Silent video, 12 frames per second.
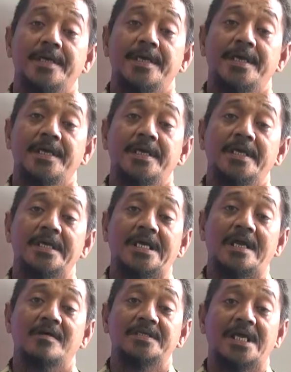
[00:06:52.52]
Eh,
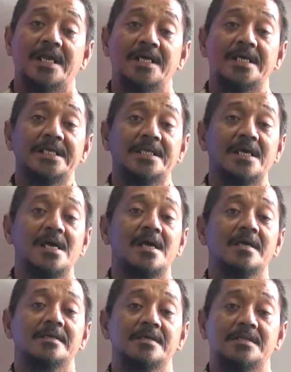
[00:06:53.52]
kalau sekarang kan
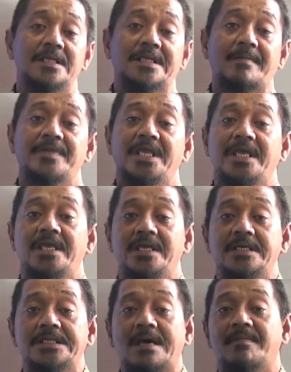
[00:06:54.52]
kita tetap
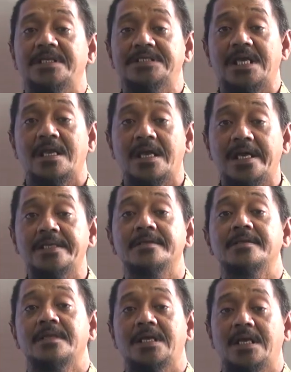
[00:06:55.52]
di Taman Sakat
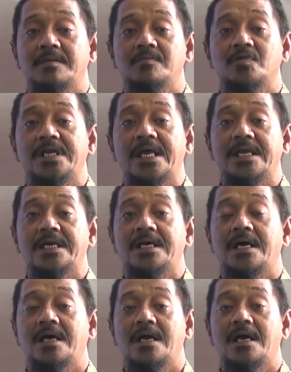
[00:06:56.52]
dengan
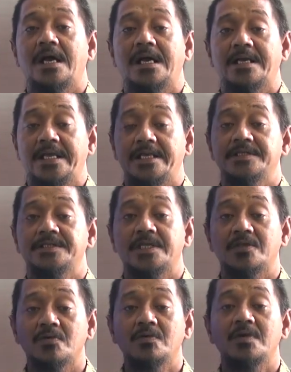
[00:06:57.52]
budidaya anggrek di
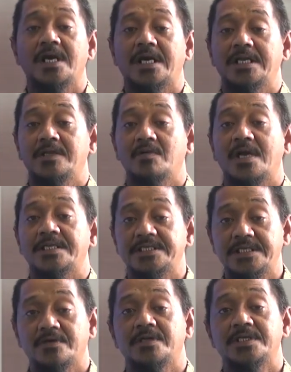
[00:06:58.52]
situ, dengan
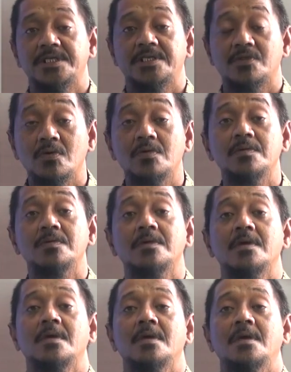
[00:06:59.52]
edukasinya di situ,
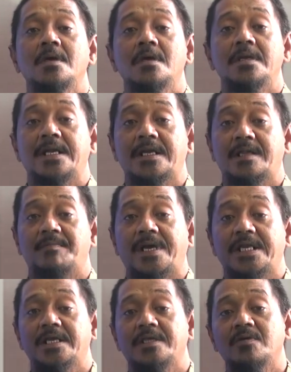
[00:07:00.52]
dan
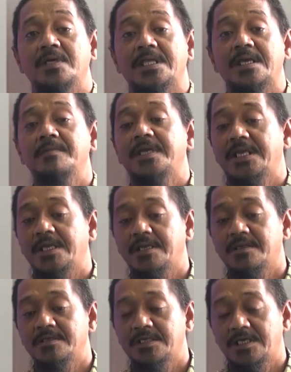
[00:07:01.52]
kedepannya itu kita
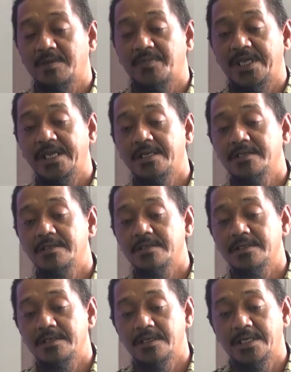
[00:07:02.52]
ingin kepingin
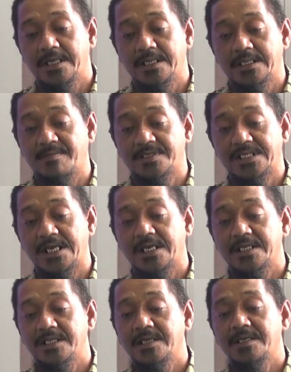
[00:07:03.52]
eh, Taman
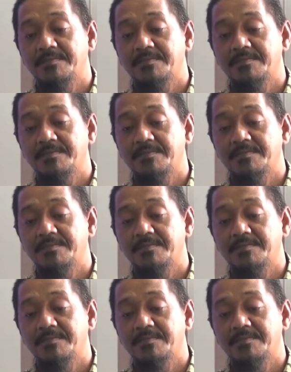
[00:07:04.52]
Sakat ini